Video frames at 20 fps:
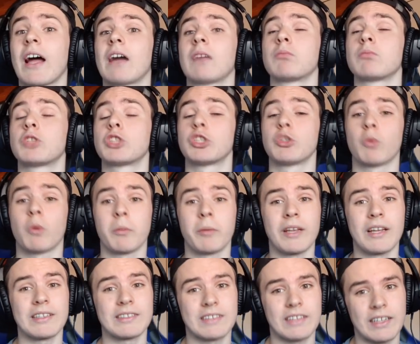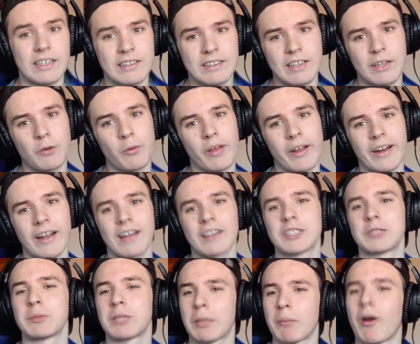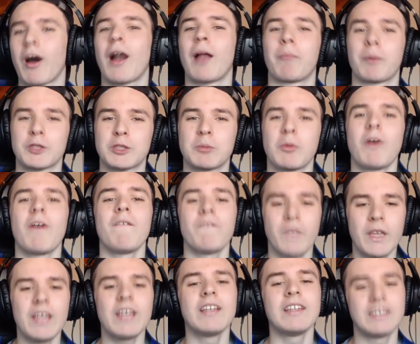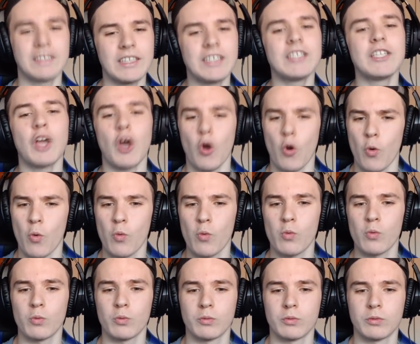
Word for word: a 5.000 iscritti e nulla ragazzi, ci vediamo al prossimo video.